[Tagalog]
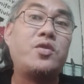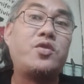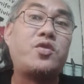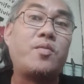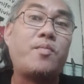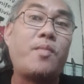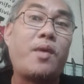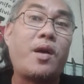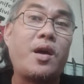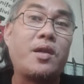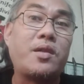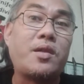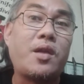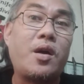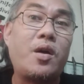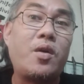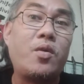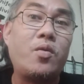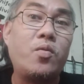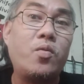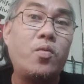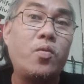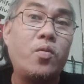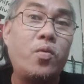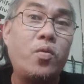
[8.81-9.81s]
sumakit
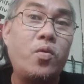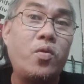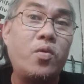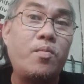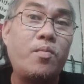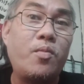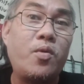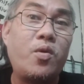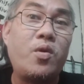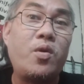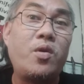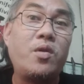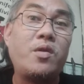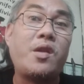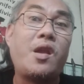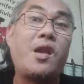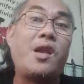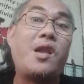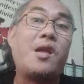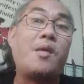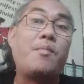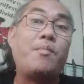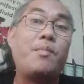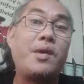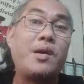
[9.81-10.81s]
ang ulo mo,
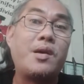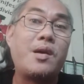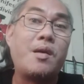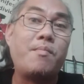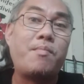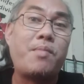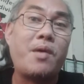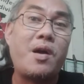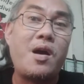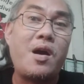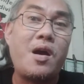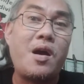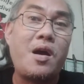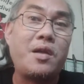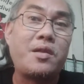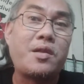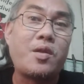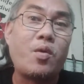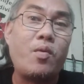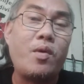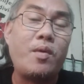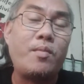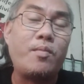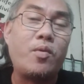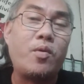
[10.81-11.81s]
nanlamig ang
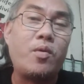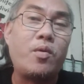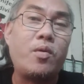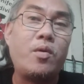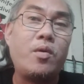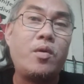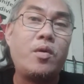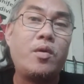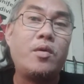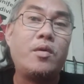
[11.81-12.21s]
pangangatawan mo,